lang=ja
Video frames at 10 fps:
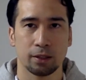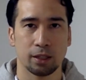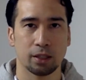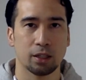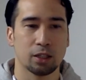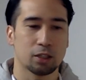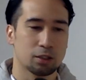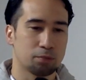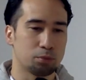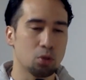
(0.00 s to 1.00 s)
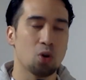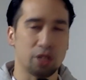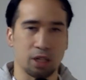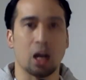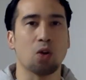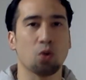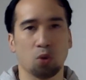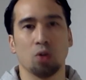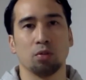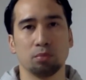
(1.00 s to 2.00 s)
えー、ブロリー過去
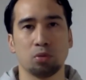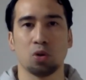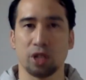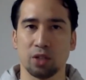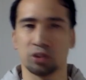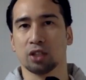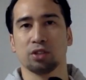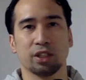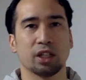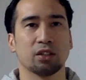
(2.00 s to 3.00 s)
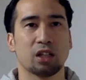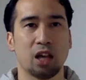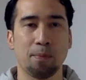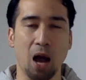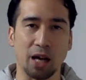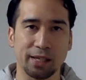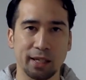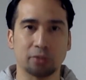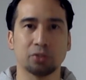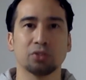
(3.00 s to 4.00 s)
のブロリーの作品だったらやっぱ飽き
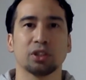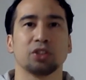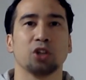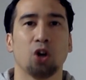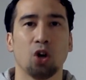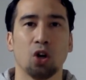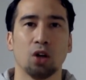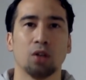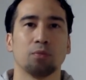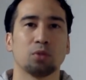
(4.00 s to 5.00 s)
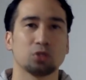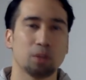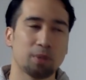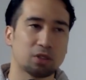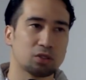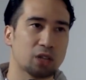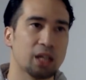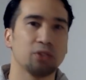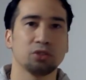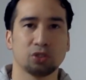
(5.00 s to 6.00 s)
が来るんですよ。もうやっぱり
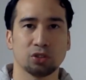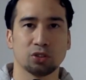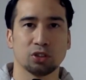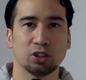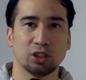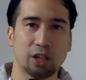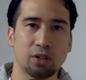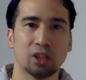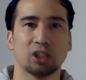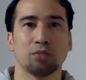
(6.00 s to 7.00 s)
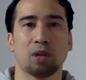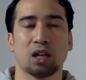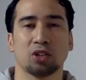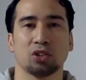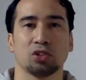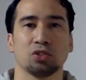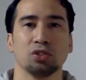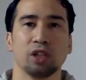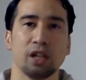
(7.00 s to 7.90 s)
退屈、似たようなシーンばっか続くんで